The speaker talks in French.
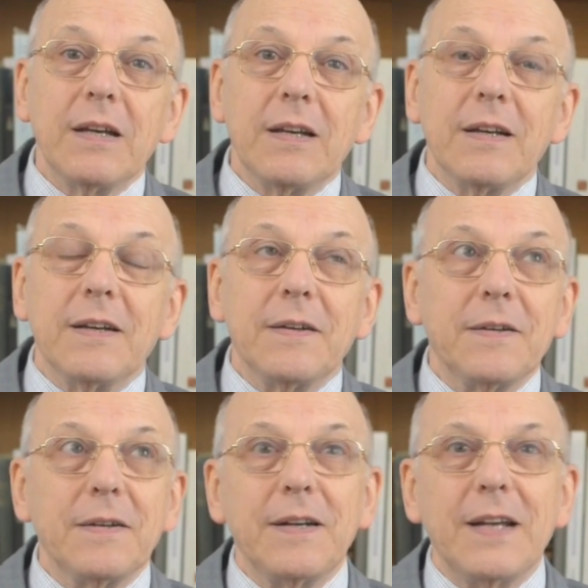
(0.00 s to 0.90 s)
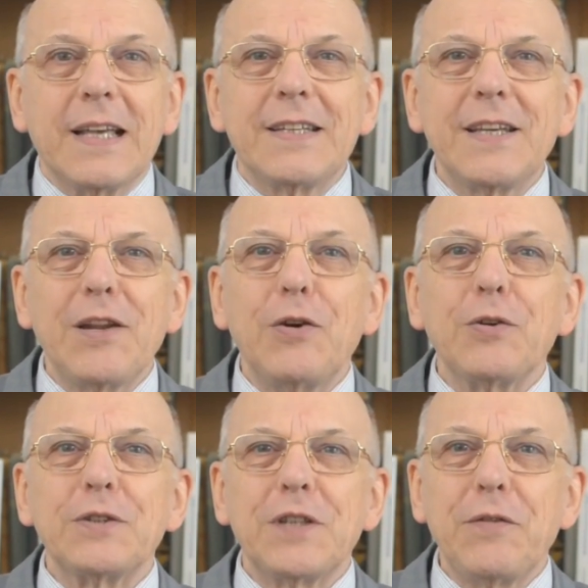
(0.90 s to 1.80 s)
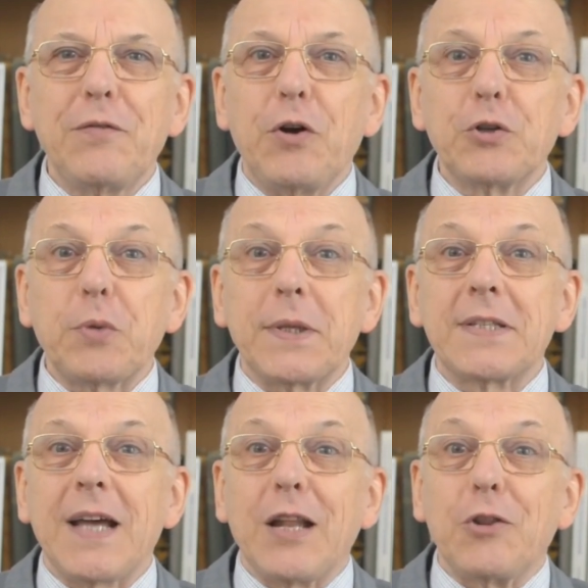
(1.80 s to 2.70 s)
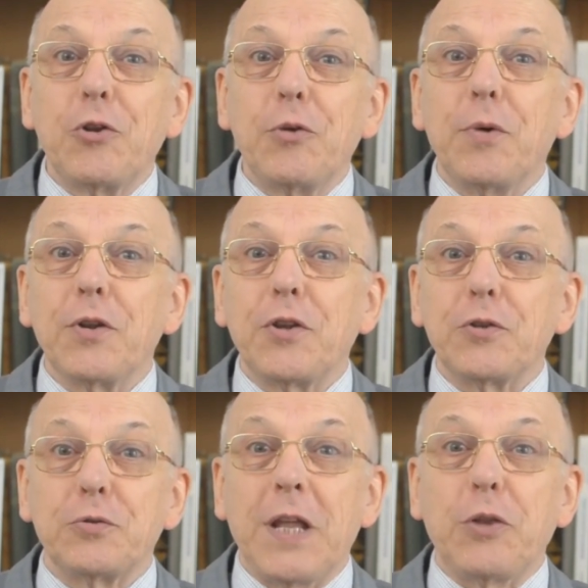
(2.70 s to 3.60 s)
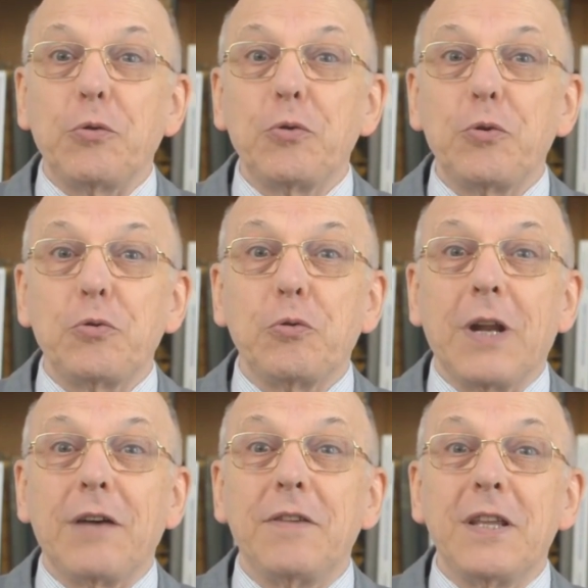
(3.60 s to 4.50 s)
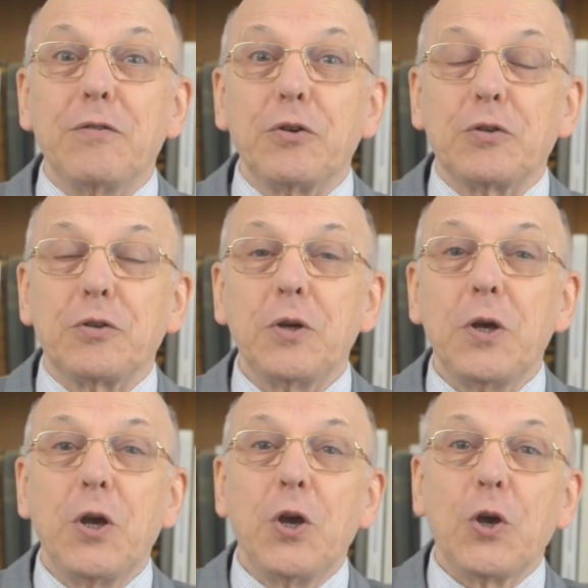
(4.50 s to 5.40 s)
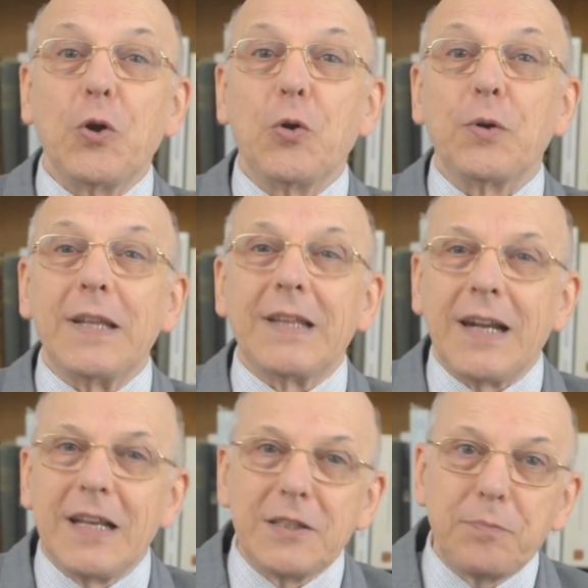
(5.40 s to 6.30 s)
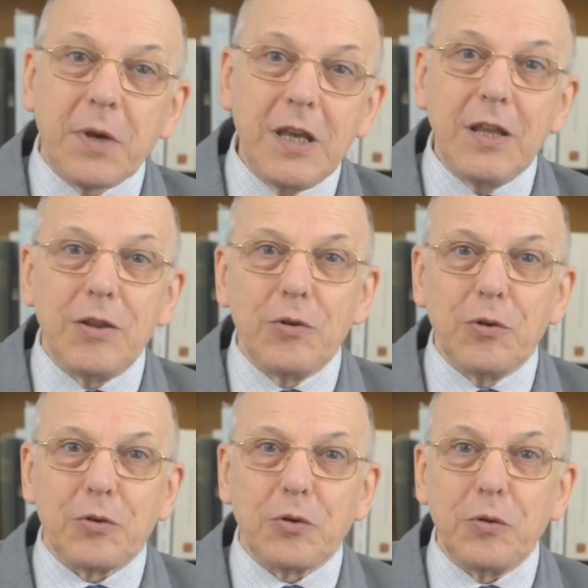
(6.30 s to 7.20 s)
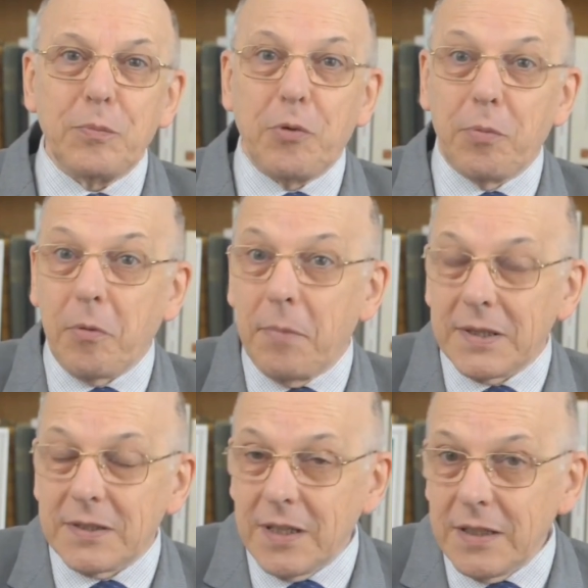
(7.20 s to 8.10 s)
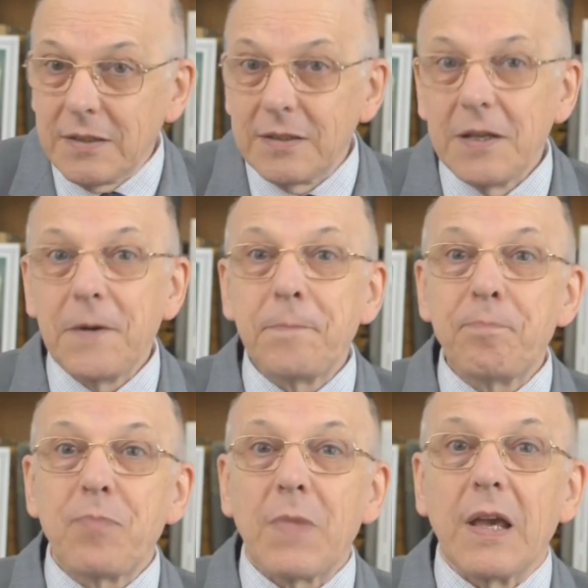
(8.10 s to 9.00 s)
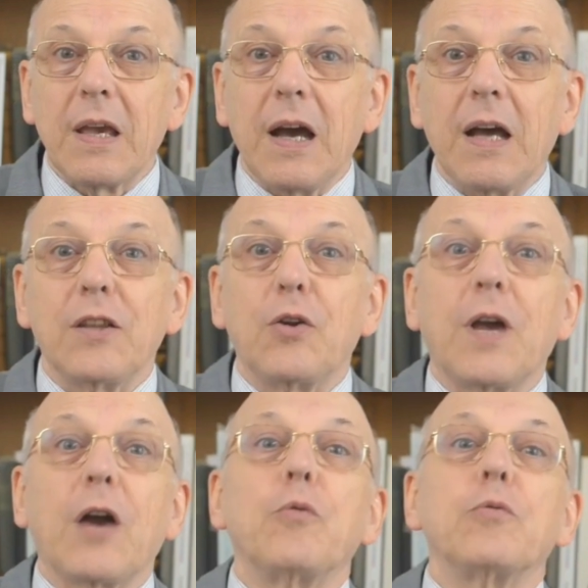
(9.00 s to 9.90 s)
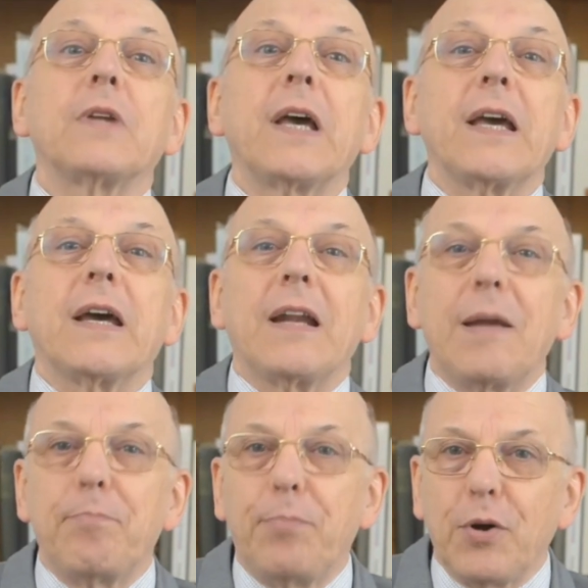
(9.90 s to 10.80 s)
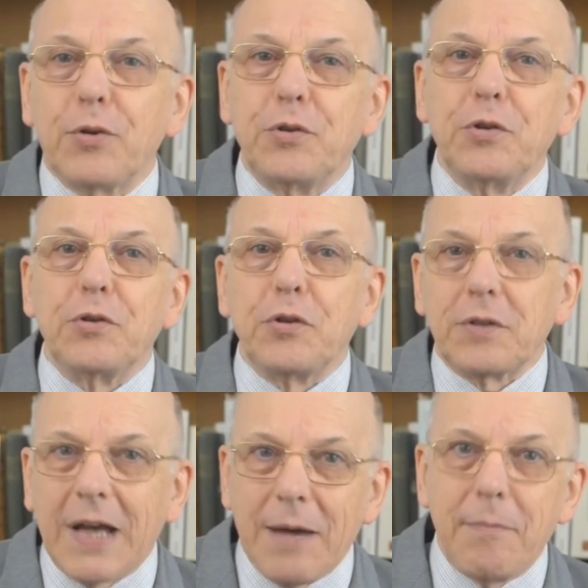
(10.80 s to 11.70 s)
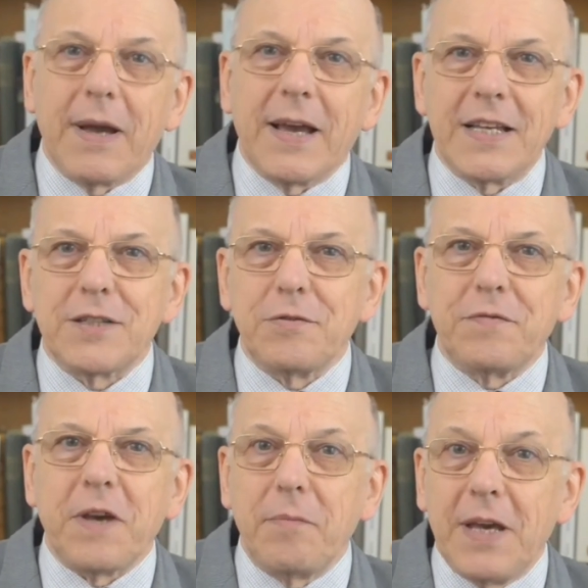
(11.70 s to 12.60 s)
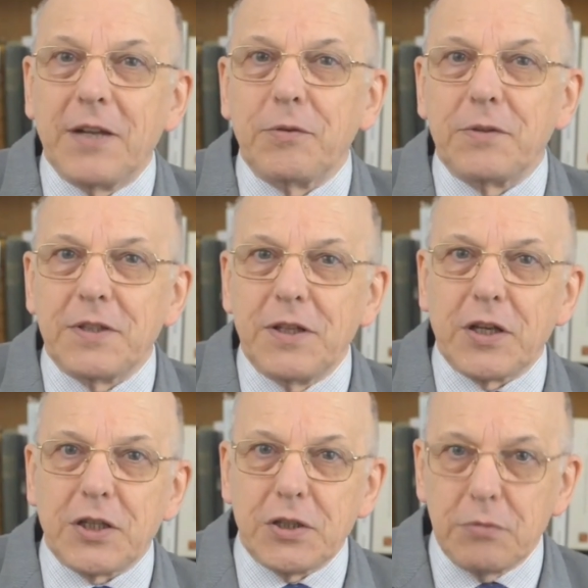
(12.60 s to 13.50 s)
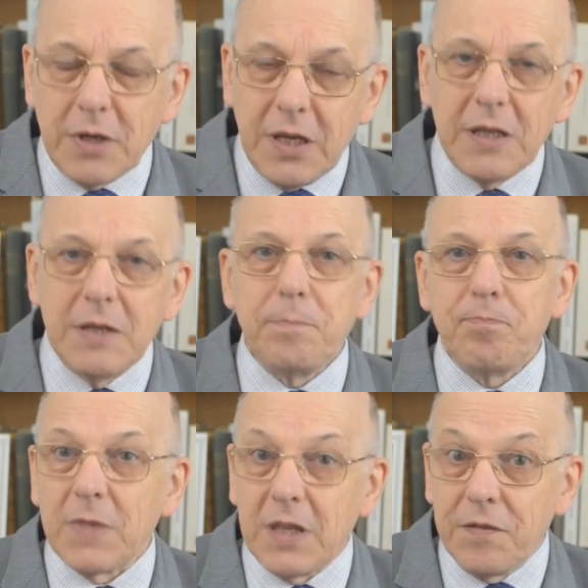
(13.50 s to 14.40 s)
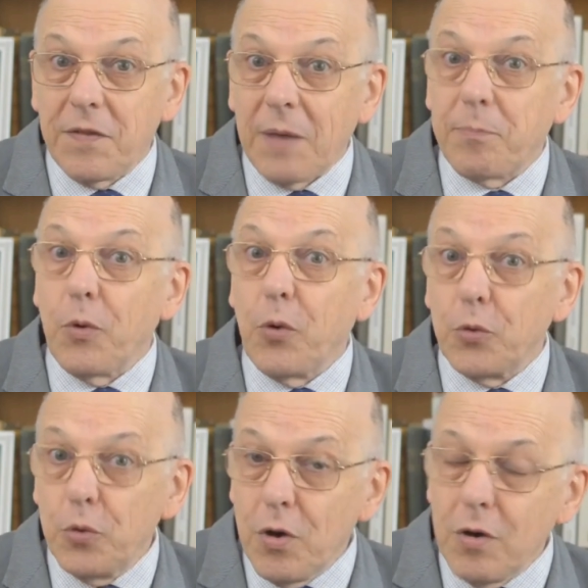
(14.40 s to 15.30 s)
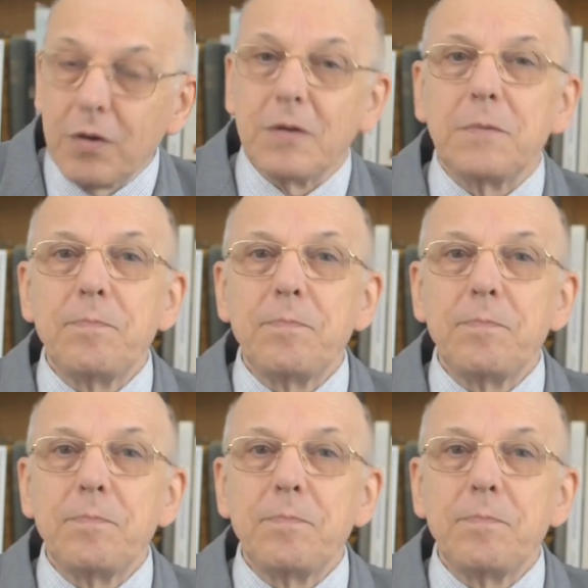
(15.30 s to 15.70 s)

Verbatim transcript: euh, l'excellent Saint François de Sales demande dans son introduction à la vie dévote que l'on ait à l'esprit notre propre bassesse, car dans le cas contraire, la porte de notre âme reste fermée à notre Seigneur Jésus-Christ, qui frappe au dehors,